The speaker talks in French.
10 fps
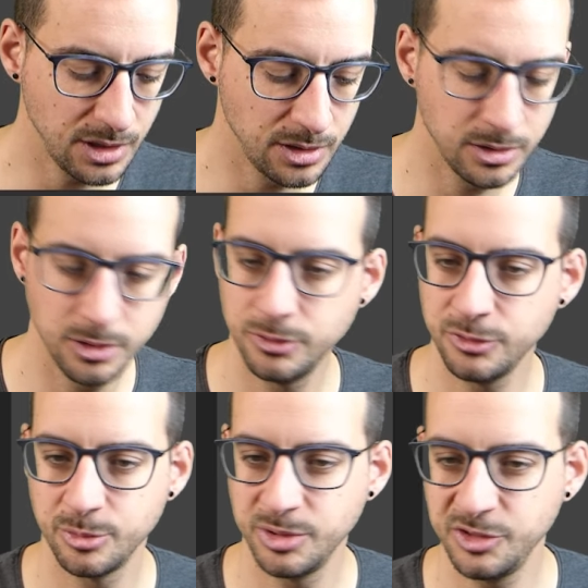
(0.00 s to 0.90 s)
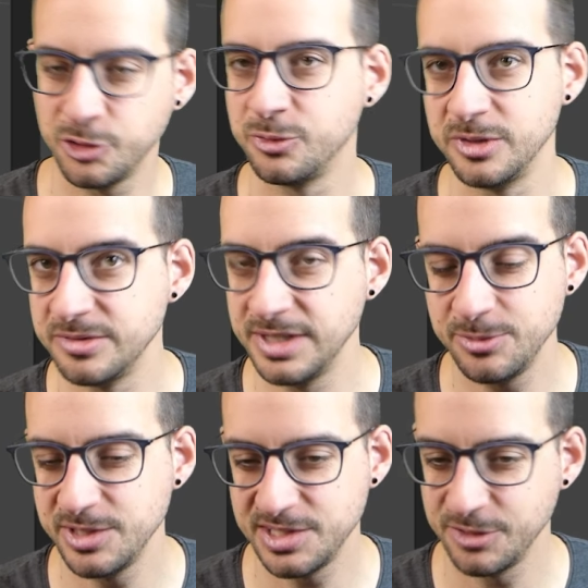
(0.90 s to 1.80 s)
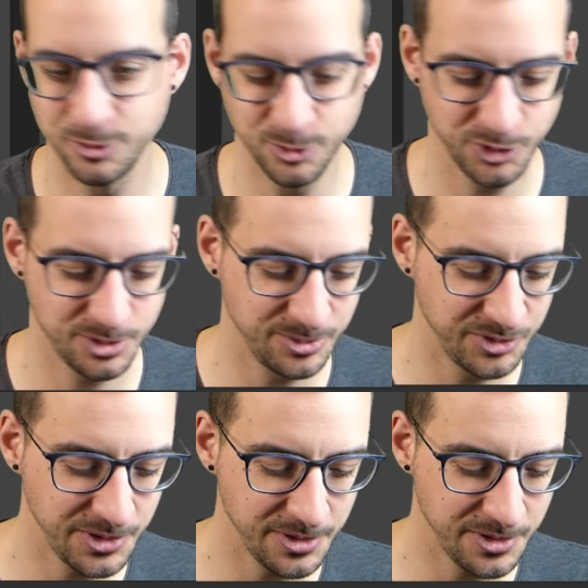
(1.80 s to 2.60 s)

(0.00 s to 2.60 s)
Euh, non, c'est pas ça que je voulais faire, mais ça vous montre en même temps.